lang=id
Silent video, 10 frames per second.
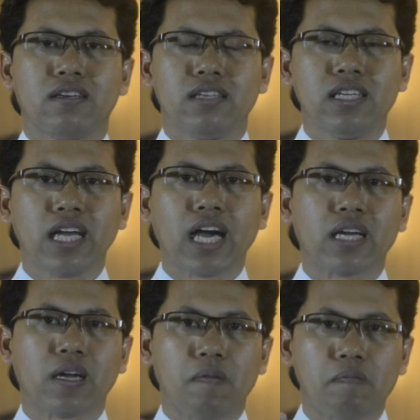
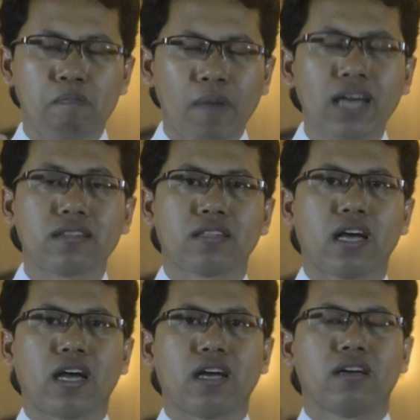dengan
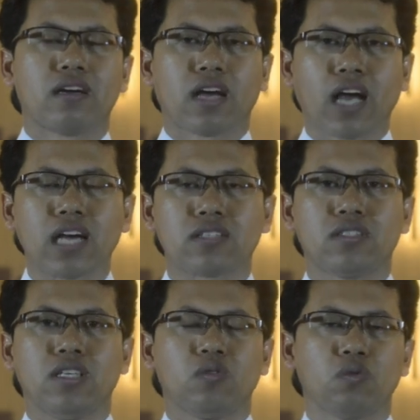mata
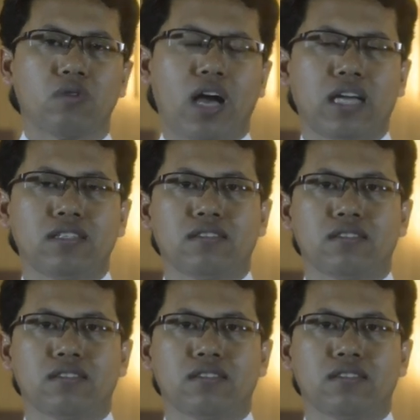kasih Tuhan.